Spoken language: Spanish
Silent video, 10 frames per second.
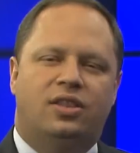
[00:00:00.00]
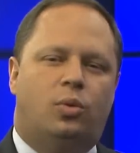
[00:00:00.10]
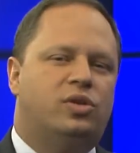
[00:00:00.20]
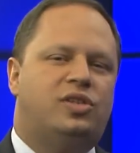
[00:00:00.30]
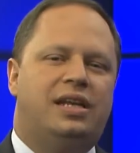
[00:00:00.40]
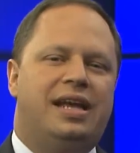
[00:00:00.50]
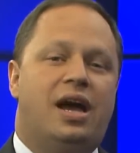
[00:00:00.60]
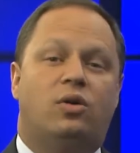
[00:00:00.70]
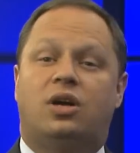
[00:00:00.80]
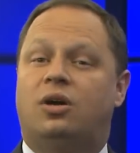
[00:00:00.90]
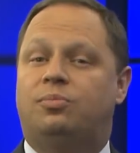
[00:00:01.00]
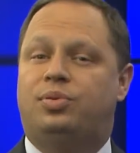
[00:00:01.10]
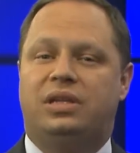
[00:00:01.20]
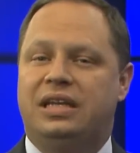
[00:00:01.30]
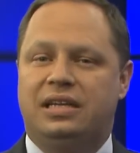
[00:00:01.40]
que le enviaremos
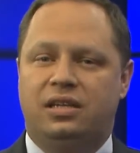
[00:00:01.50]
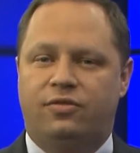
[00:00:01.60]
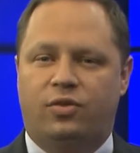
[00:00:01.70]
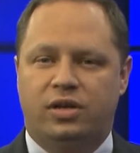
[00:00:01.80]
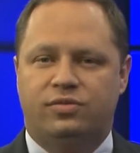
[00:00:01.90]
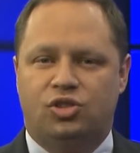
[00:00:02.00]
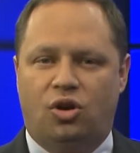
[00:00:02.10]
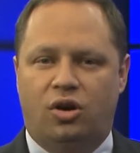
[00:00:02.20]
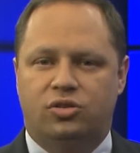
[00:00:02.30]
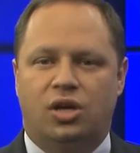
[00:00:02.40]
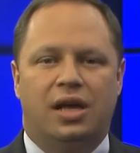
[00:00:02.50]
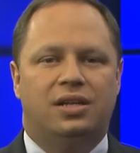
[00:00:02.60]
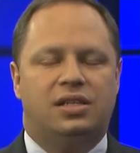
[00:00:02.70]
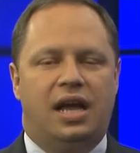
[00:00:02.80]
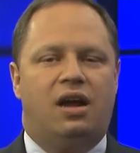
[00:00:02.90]
absolutamente gratis
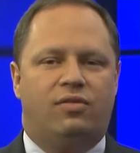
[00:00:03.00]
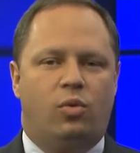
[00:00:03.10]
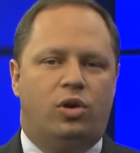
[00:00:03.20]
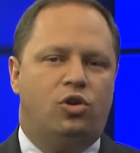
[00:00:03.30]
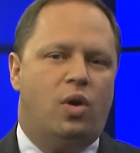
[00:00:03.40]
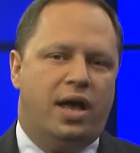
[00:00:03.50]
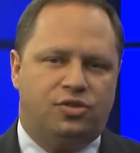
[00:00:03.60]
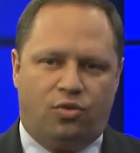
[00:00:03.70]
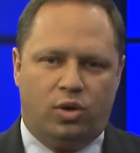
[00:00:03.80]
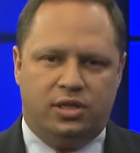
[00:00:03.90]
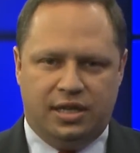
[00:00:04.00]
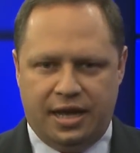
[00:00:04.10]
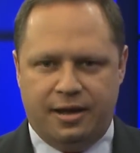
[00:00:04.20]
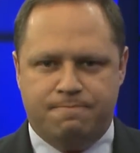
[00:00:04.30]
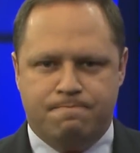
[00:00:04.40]
a todo el que la requiera
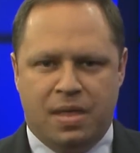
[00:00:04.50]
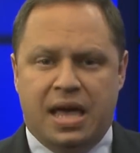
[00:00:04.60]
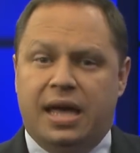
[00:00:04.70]
hoy.